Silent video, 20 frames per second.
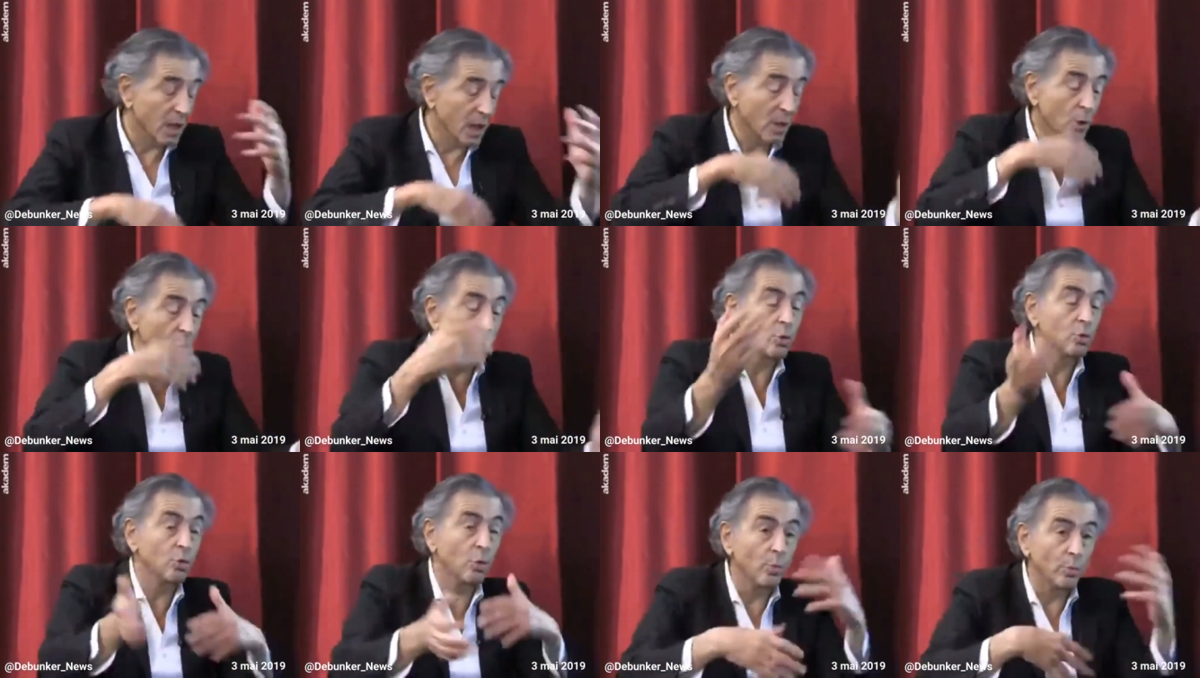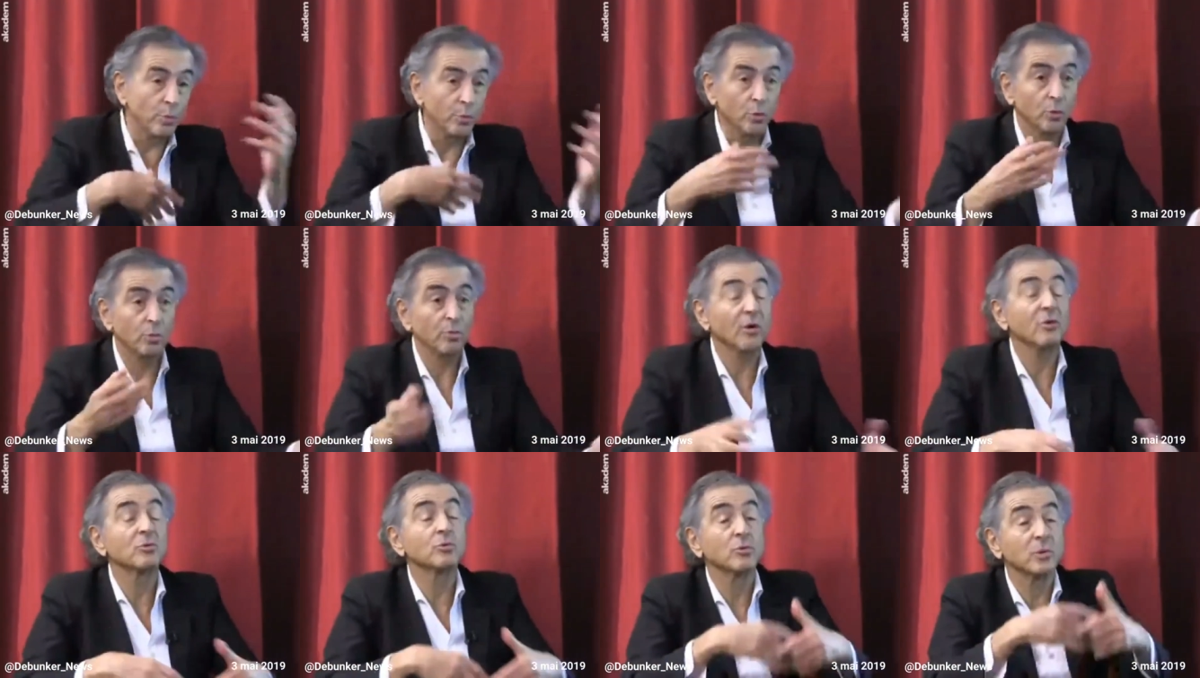dans la langue qu'on
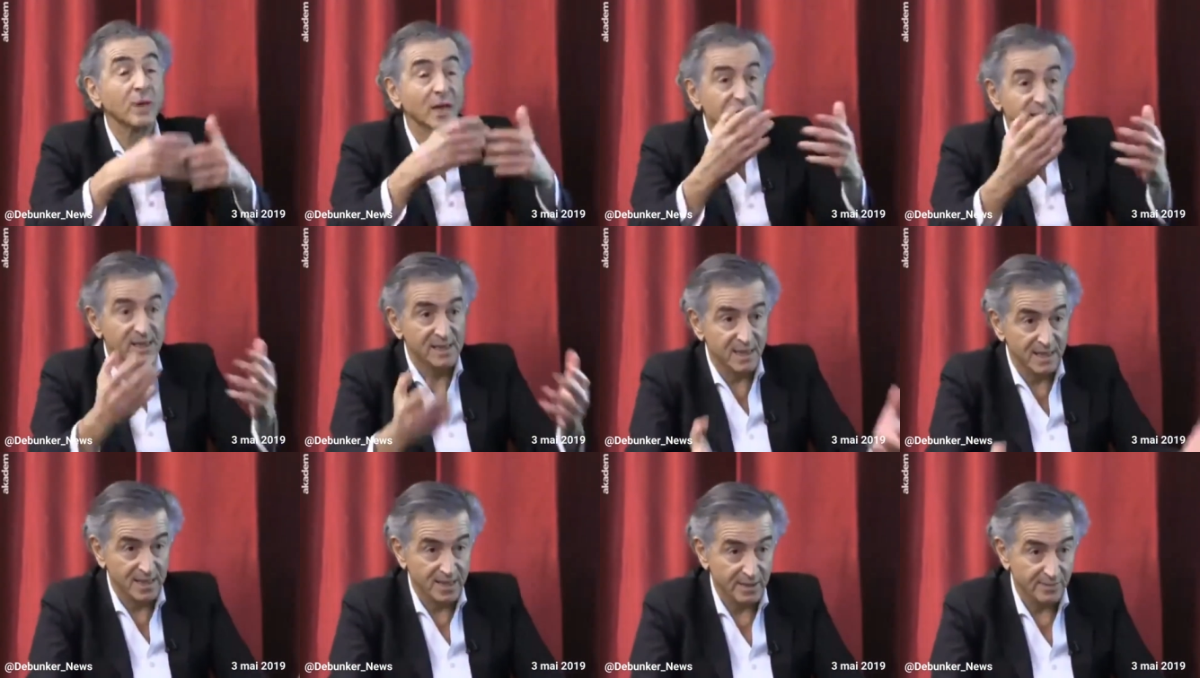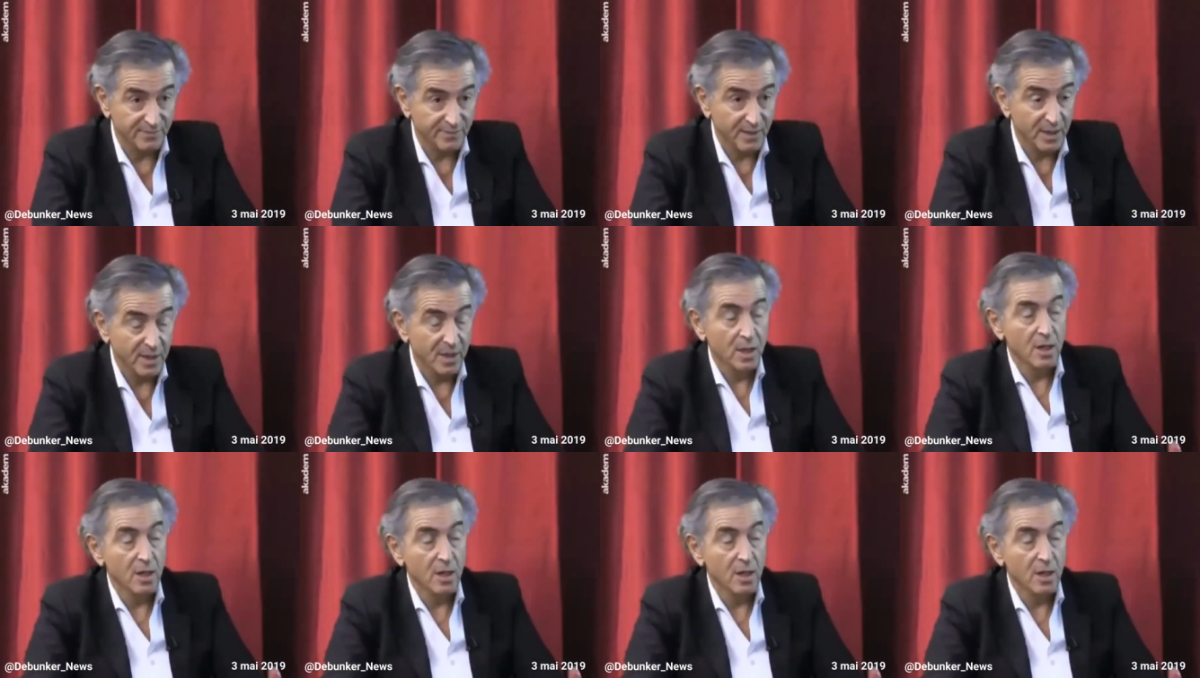peut, mais en tout cas essayer.